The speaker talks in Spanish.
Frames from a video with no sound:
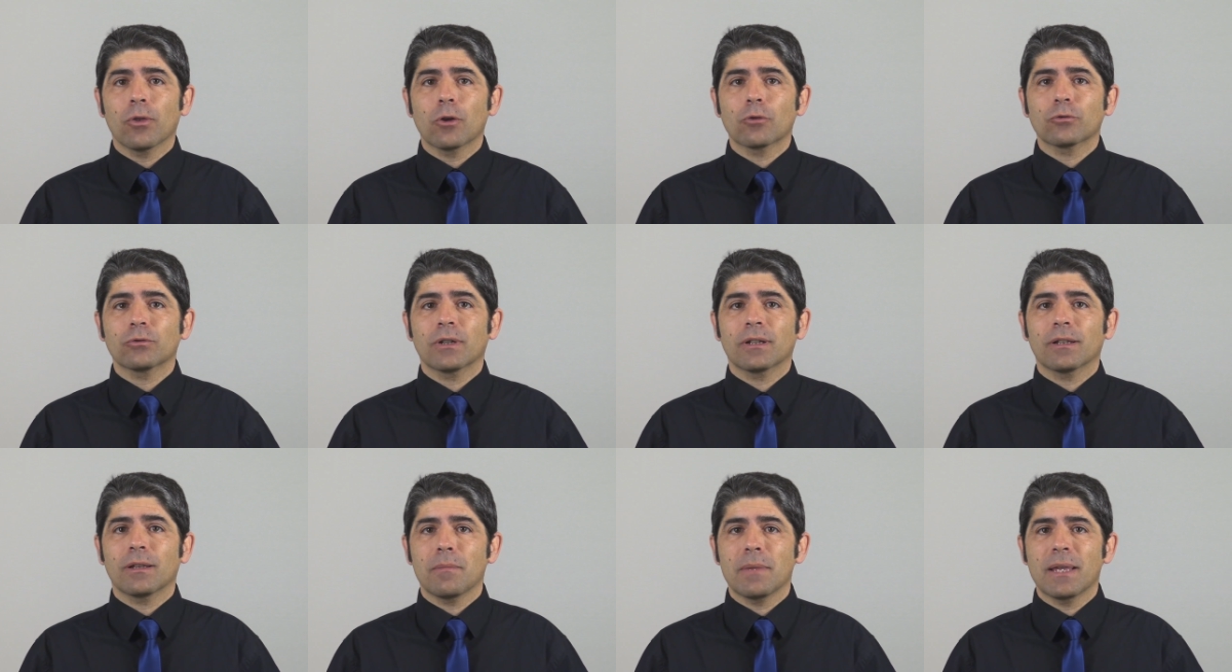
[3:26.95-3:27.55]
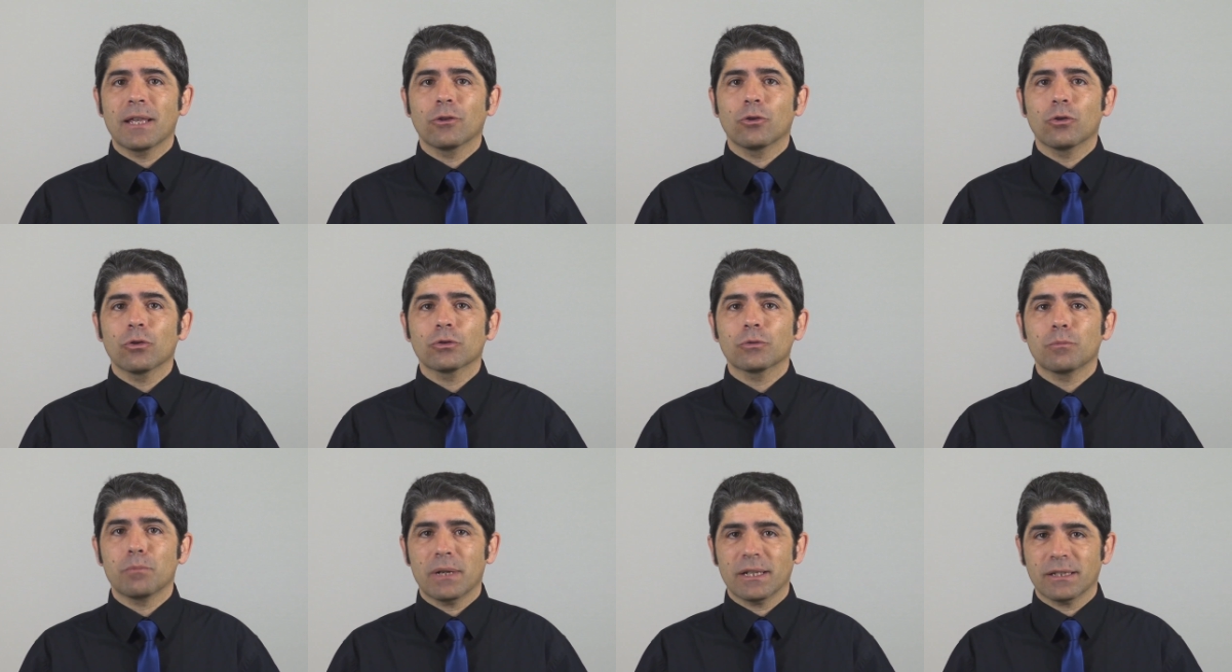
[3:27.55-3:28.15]
de los
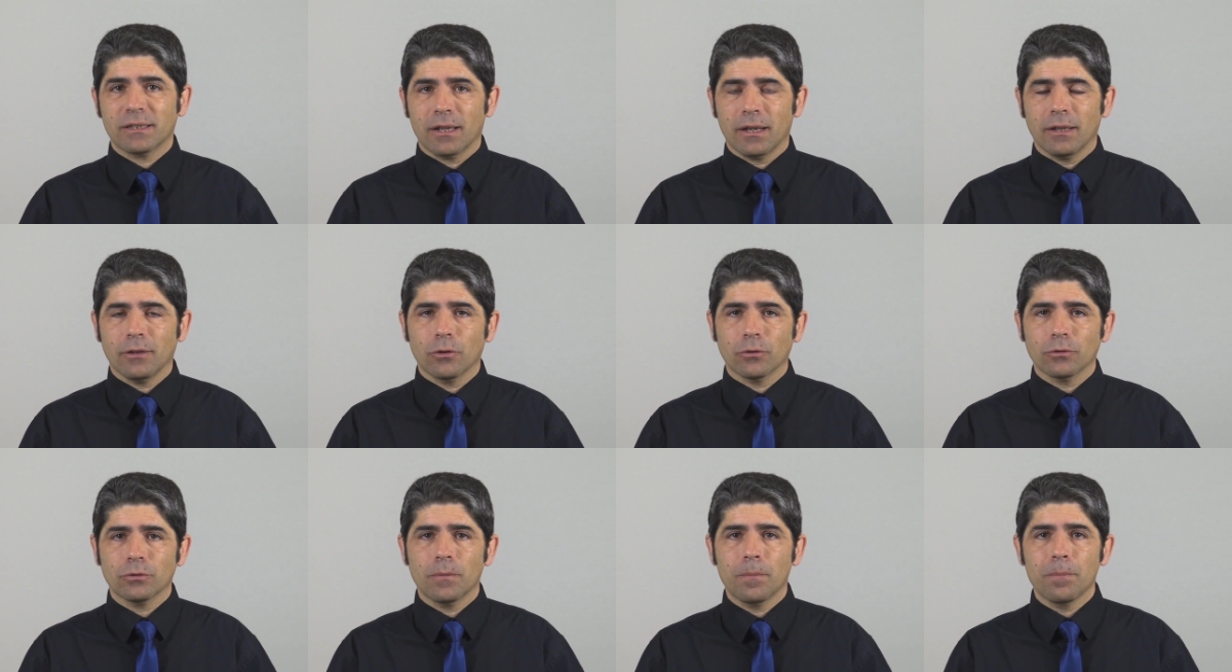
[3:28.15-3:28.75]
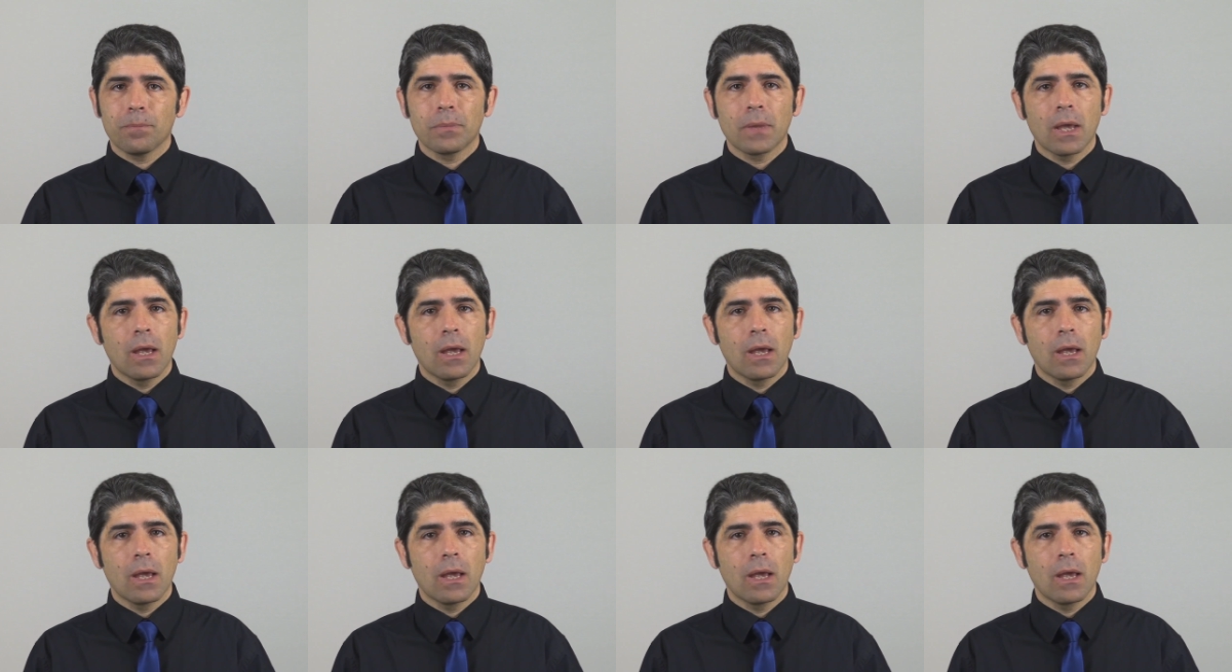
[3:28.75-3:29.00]
tratamientos prescritos.